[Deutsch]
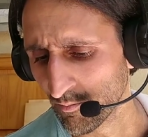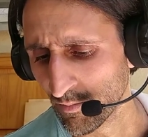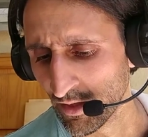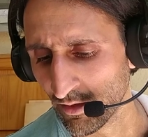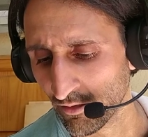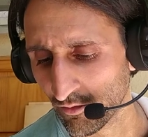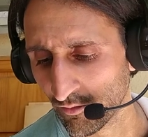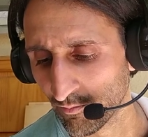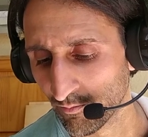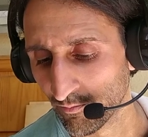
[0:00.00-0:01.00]
mehr
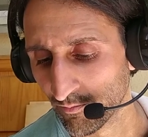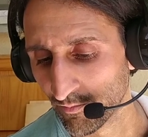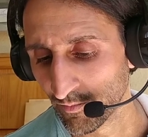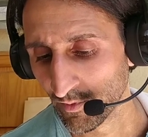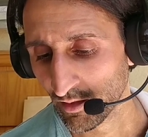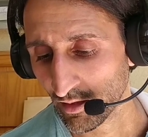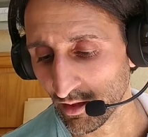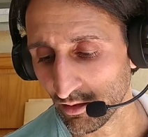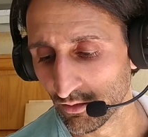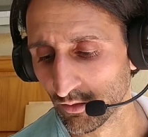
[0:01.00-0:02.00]
um
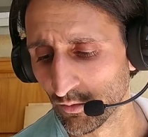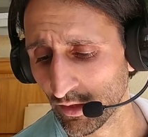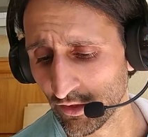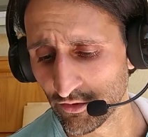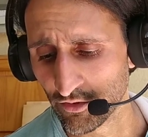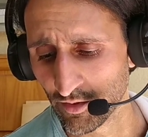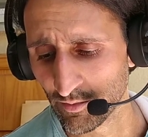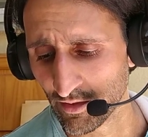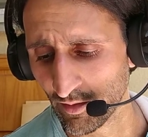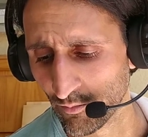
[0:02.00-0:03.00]
How good
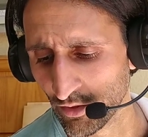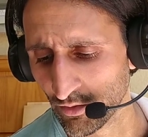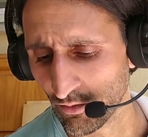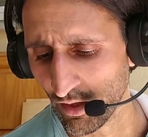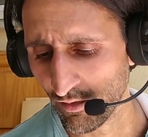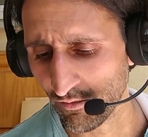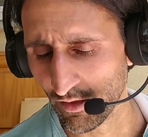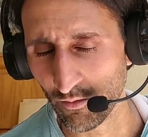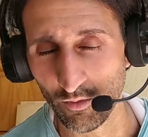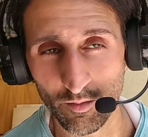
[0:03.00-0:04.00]
relationships can bring you
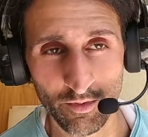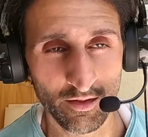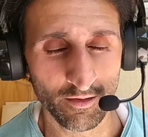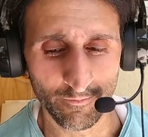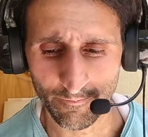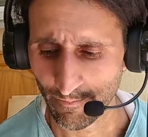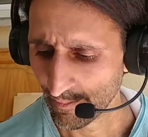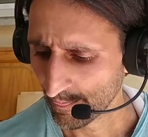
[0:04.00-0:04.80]
health and well-being.